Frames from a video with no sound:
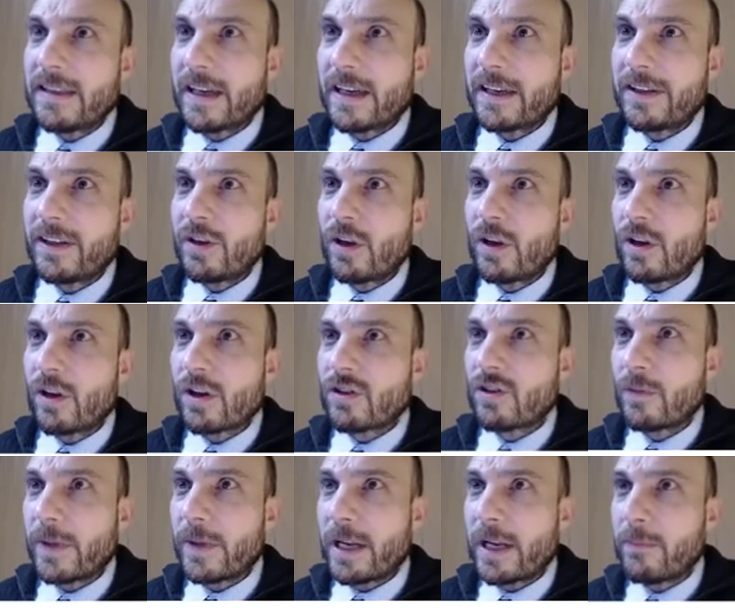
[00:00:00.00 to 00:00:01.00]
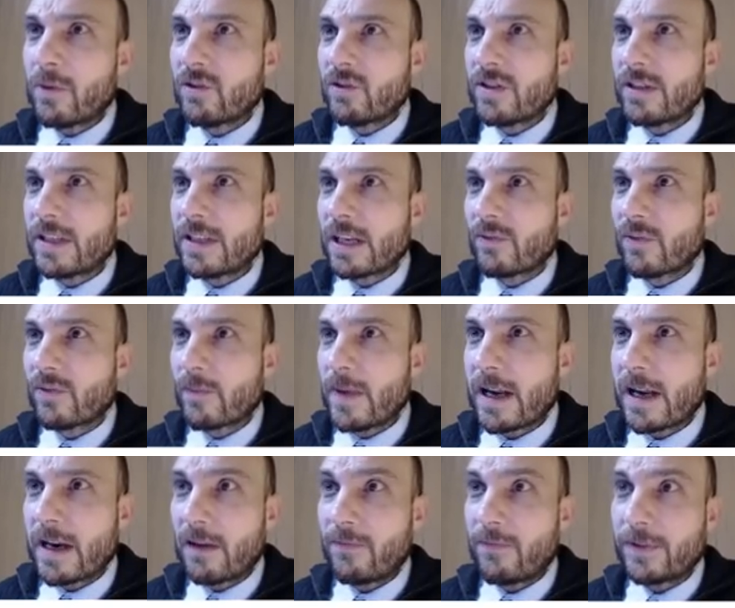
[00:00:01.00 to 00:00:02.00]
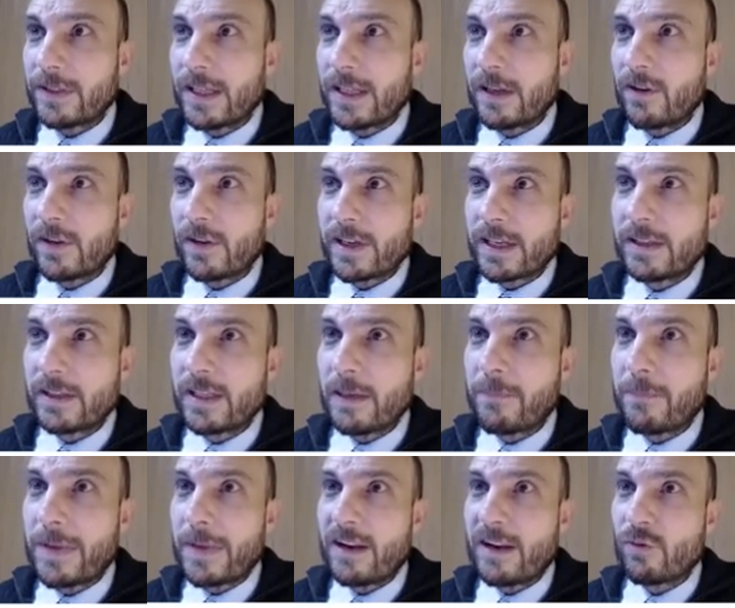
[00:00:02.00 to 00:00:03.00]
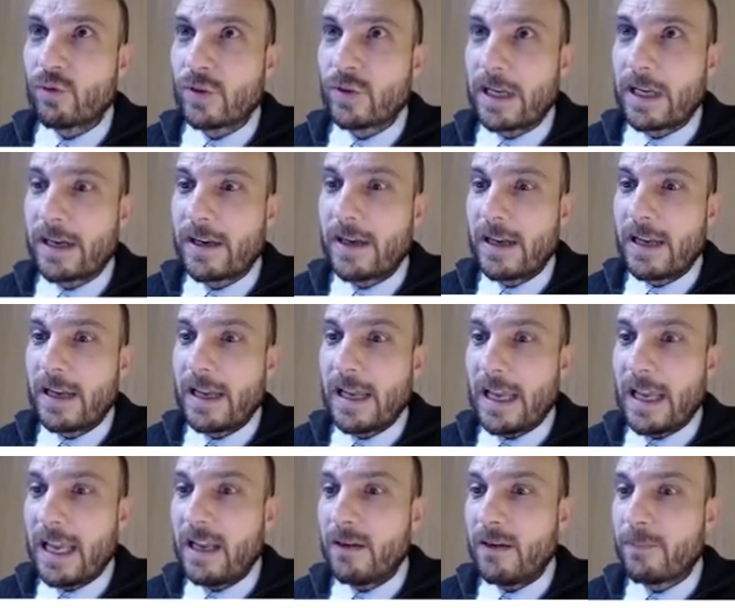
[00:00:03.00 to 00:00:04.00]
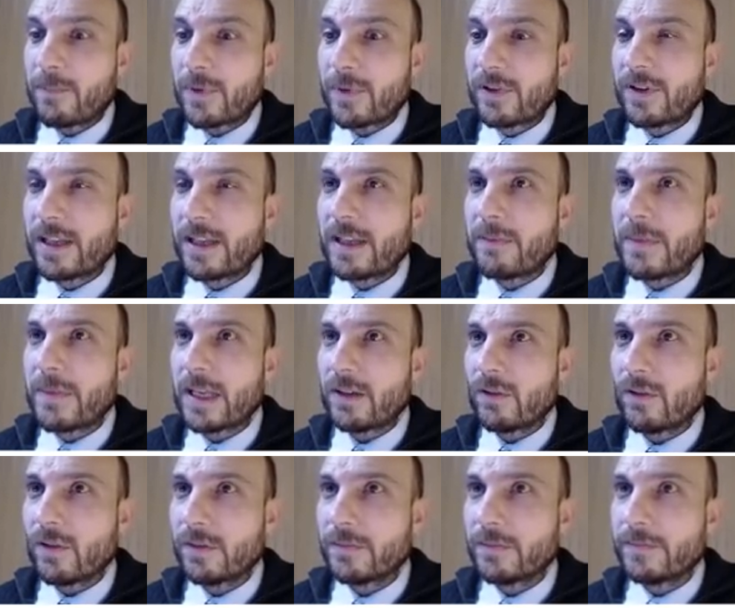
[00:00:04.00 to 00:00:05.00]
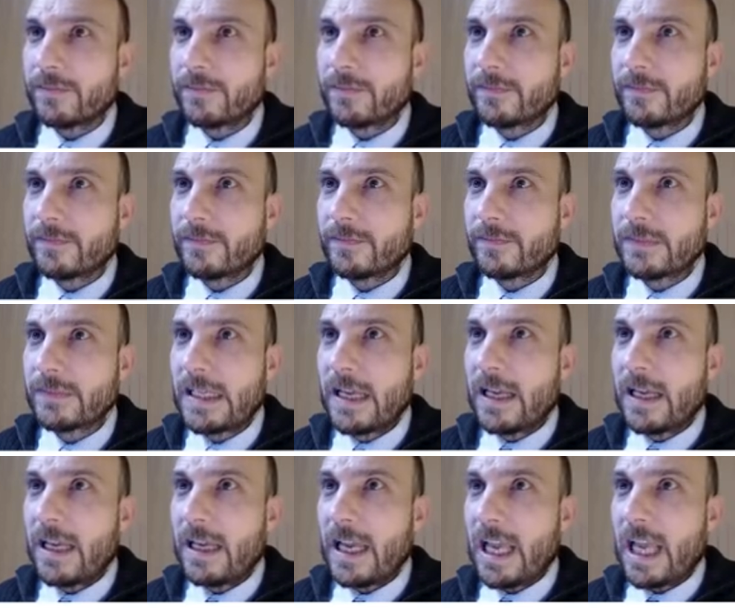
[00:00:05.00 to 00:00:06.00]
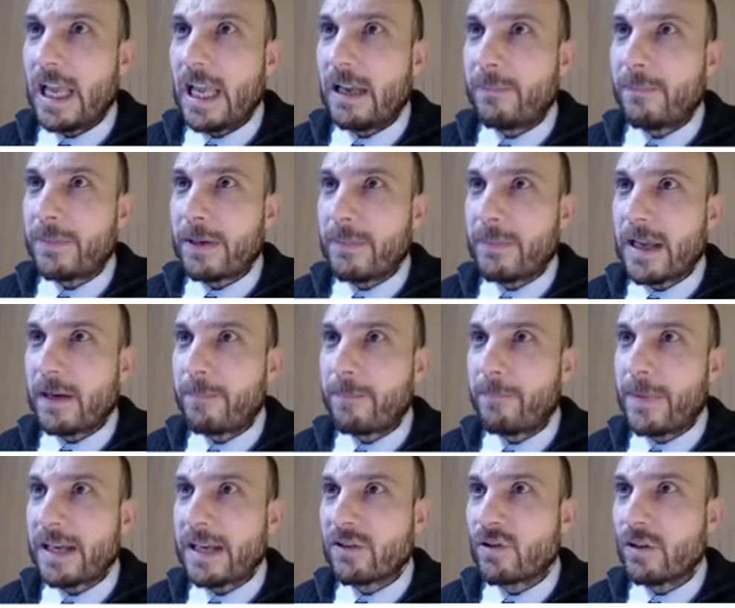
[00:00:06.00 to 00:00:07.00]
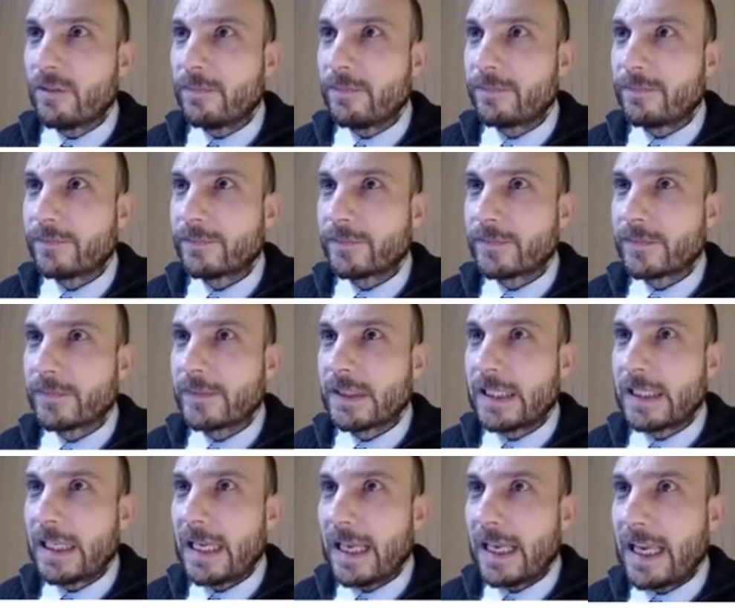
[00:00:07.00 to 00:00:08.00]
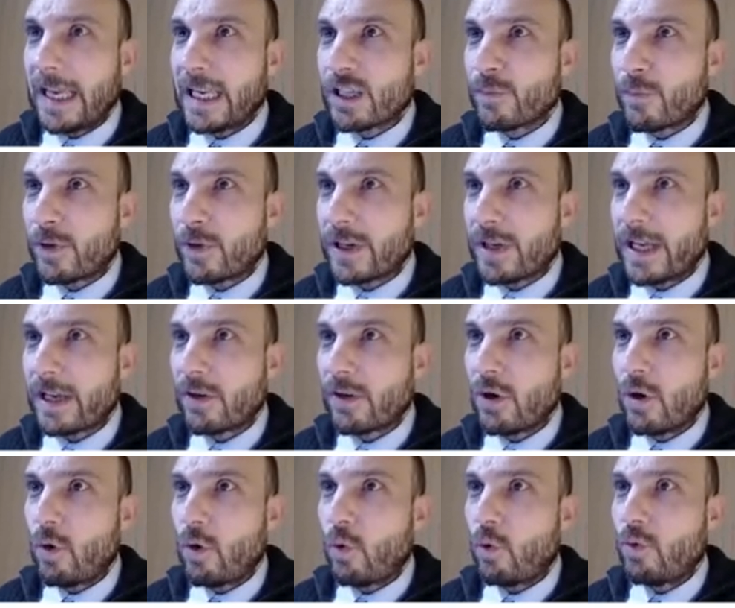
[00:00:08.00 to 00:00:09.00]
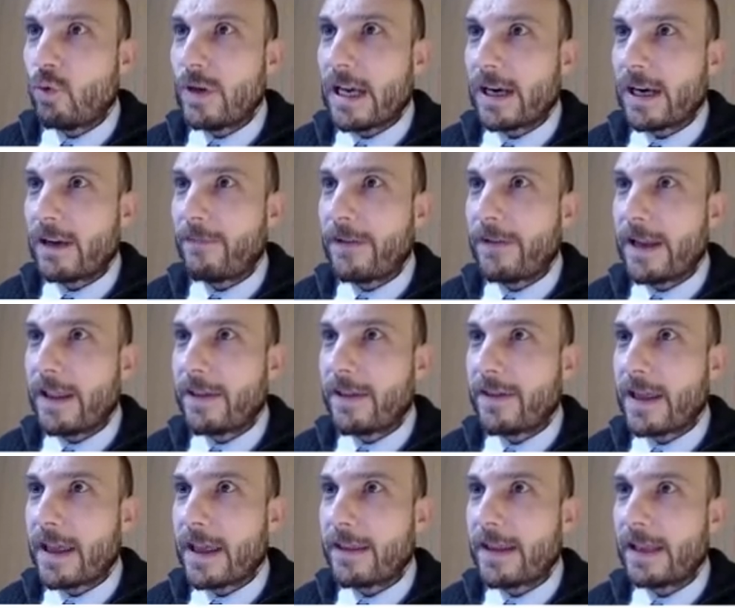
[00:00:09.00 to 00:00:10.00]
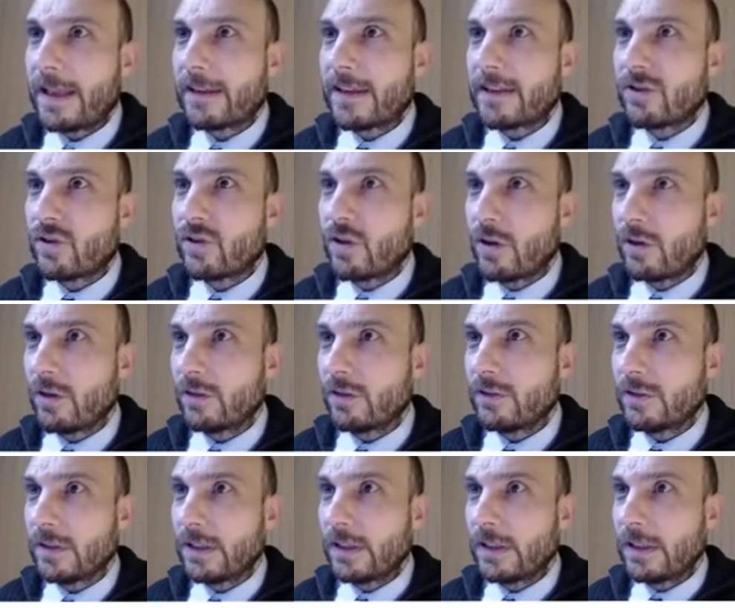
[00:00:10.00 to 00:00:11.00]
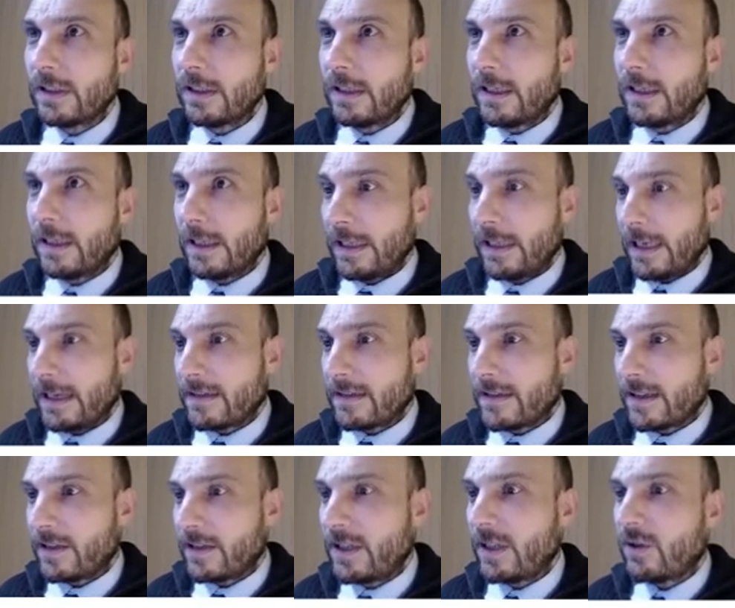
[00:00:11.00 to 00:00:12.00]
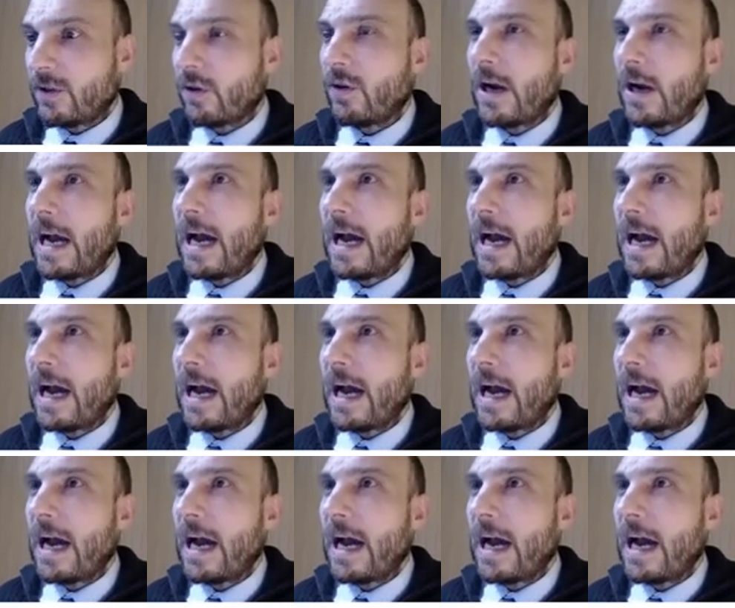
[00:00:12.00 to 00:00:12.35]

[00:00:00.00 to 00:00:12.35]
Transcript: ejercicio lo resolveremos sin transformar la fuente de corriente para ilustrar el procedimiento. El primer paso es poner una referencia de tensión en sentido